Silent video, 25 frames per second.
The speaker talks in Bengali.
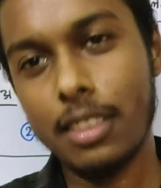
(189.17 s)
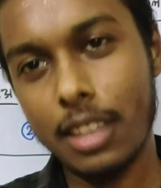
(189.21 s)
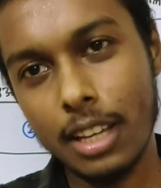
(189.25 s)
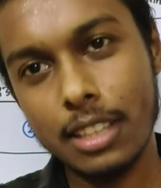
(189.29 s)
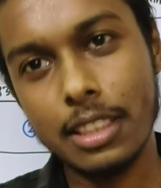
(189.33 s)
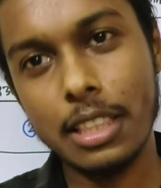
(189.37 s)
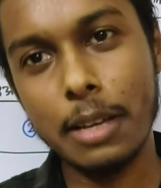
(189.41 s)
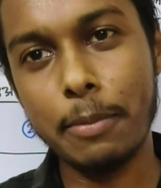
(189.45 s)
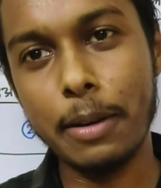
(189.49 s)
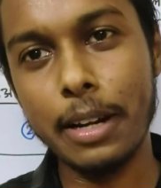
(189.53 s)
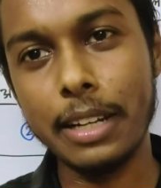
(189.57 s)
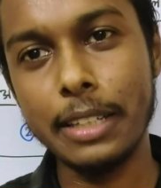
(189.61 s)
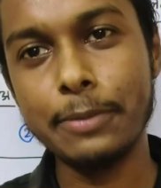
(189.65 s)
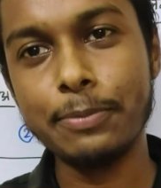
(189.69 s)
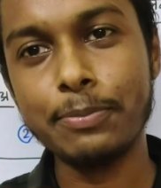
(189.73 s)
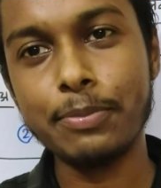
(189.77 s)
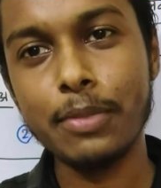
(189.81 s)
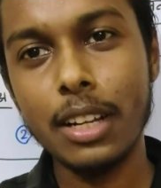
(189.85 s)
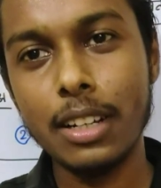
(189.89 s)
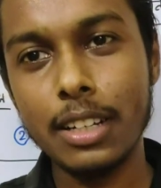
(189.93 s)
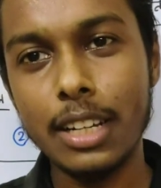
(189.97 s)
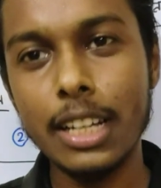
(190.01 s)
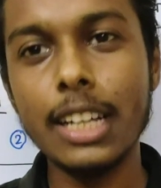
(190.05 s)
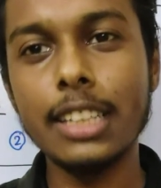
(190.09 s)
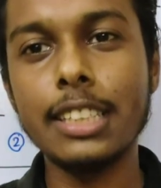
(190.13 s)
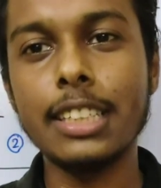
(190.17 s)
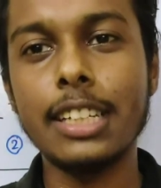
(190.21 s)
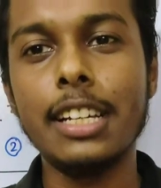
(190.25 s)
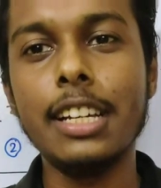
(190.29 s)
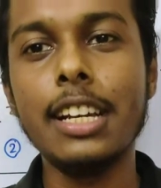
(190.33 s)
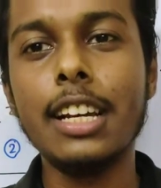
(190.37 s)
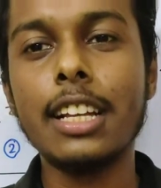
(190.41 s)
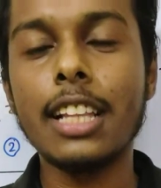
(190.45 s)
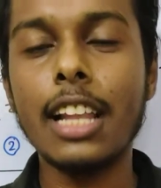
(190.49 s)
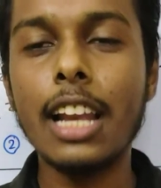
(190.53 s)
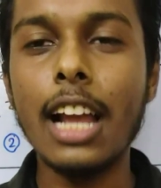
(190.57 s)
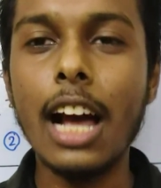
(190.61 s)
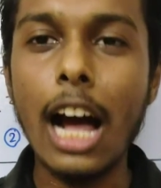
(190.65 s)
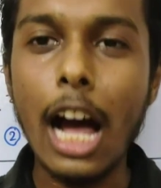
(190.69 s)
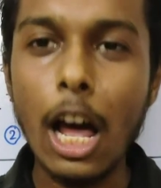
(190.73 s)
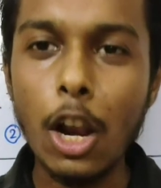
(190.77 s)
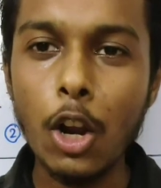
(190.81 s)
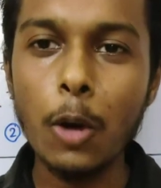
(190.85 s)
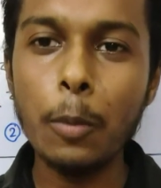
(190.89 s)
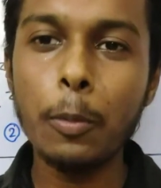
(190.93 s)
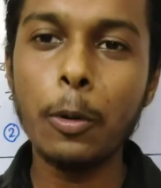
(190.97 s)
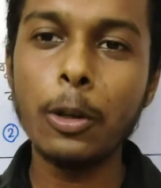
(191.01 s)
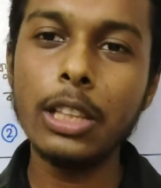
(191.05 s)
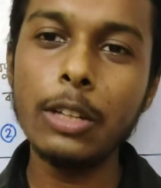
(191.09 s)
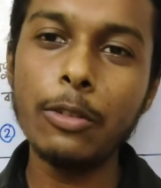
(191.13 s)
দেখতে পাই ঠিক আছে তাহলে
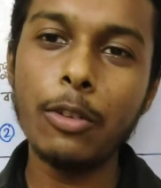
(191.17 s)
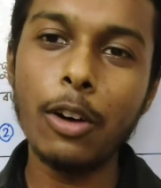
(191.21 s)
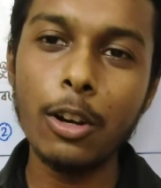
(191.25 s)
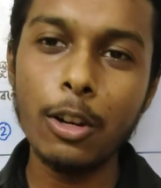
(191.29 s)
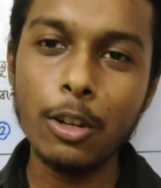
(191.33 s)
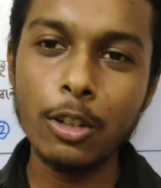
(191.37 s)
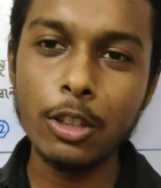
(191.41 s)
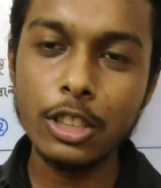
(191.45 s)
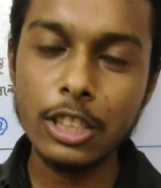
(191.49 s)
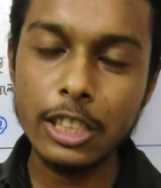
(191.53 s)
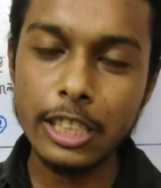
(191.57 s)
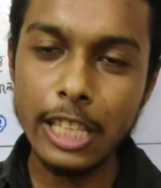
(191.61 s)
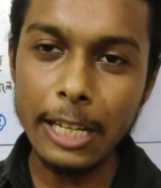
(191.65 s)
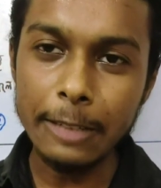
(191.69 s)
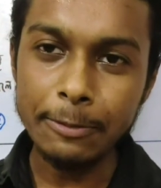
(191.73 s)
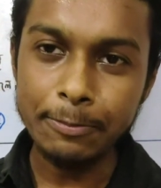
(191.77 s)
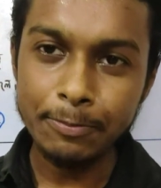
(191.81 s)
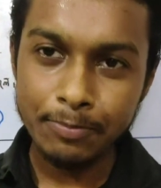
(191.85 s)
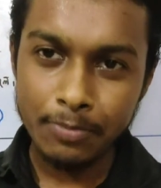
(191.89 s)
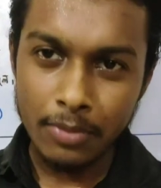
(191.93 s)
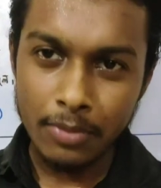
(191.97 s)
আলোর প্রতিফলন হচ্ছে